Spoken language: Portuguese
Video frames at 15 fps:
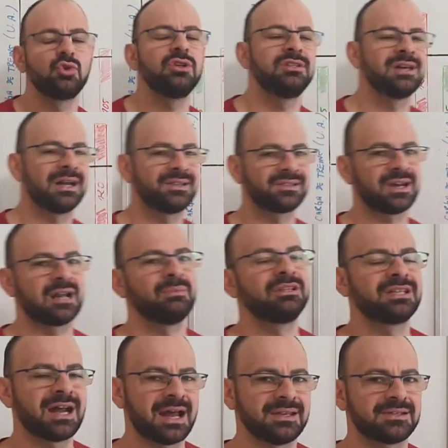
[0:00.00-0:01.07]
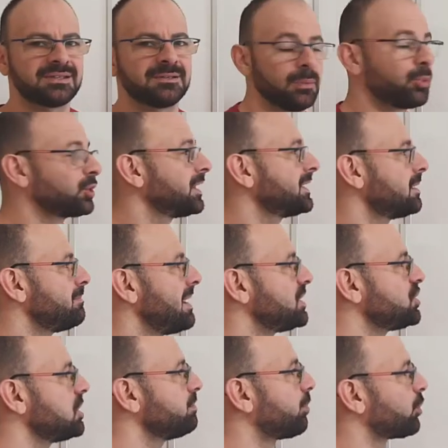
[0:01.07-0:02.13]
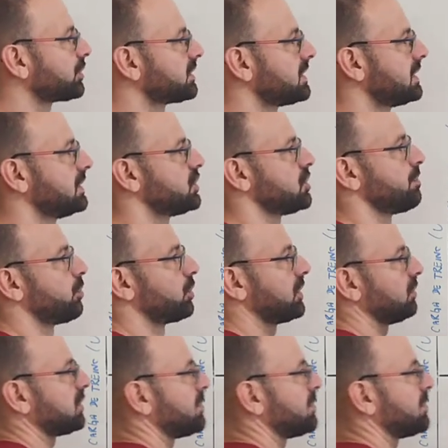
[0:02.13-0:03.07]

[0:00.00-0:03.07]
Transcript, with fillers: unidades arbitrais. E por que, que, a média é importante? Porque eu